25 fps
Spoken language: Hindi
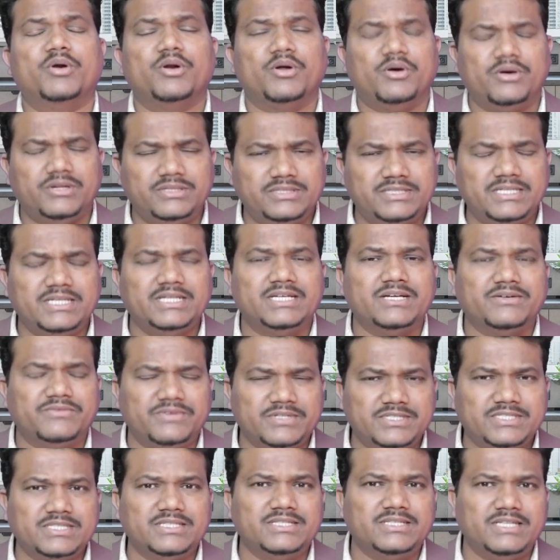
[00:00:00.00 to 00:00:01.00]
बढ़ोतरी का
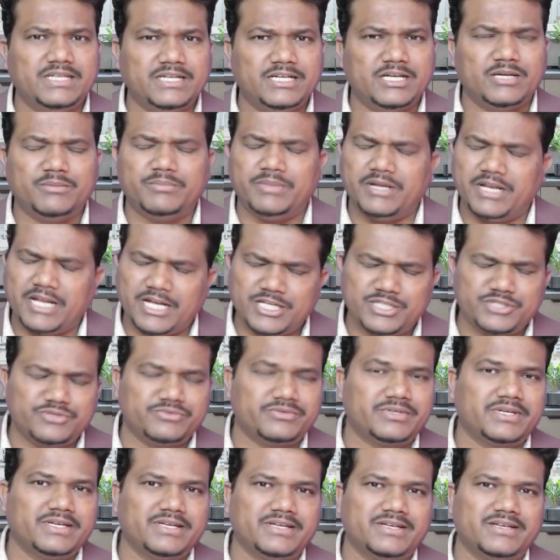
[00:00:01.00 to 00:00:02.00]
वचन देकर बना
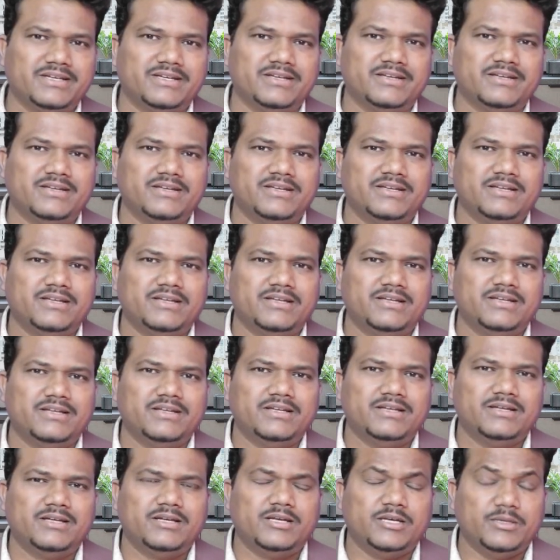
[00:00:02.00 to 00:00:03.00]
चुके हैं
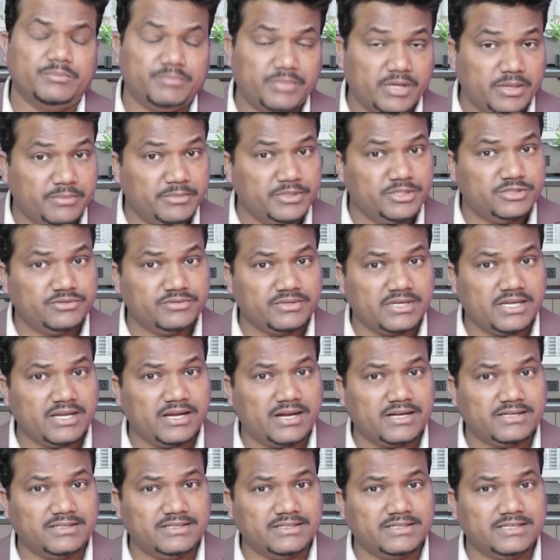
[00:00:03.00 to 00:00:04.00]
परमेश्वर की
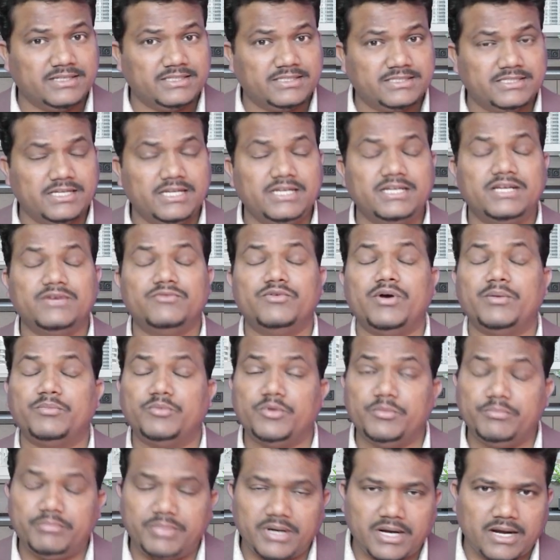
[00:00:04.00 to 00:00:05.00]
हार्दिक इच्छा है कि वो
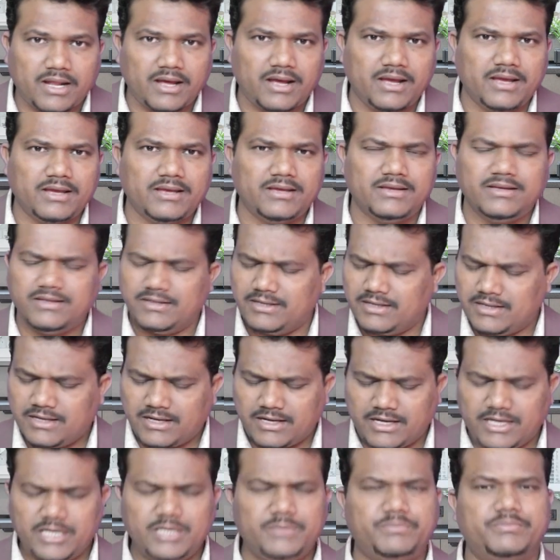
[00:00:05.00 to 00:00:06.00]
आपको बढ़ाएं
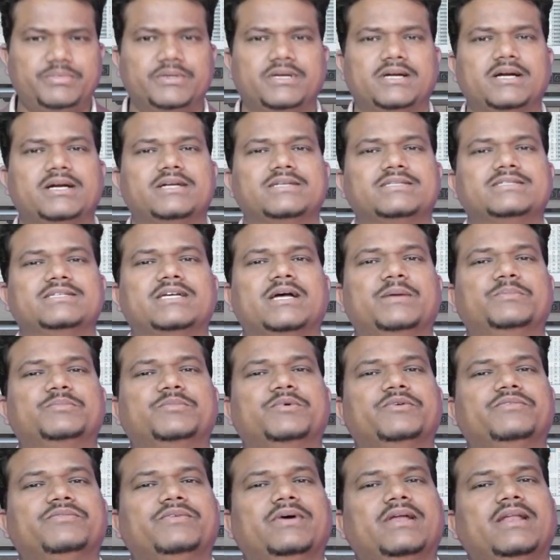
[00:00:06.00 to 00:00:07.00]
हर प्रकार से
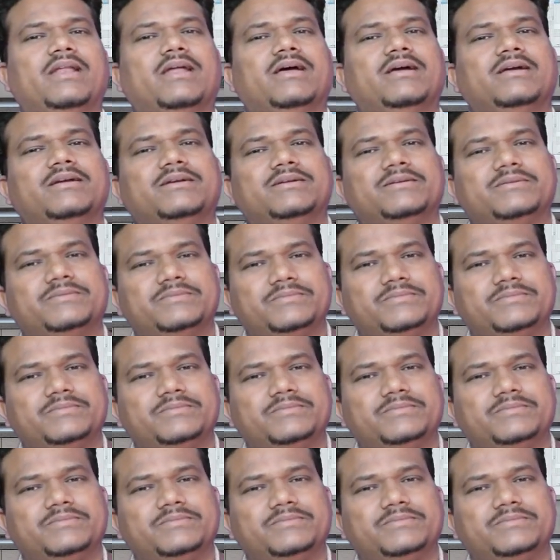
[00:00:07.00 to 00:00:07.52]
आपको फैलाएं